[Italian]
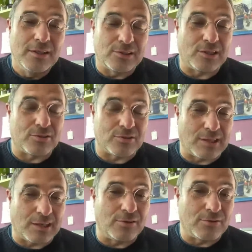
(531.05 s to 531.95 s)
cioè
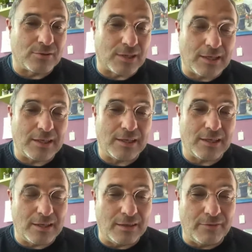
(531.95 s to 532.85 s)
sostengono che,
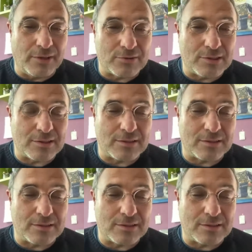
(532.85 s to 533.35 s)
eh, il virus,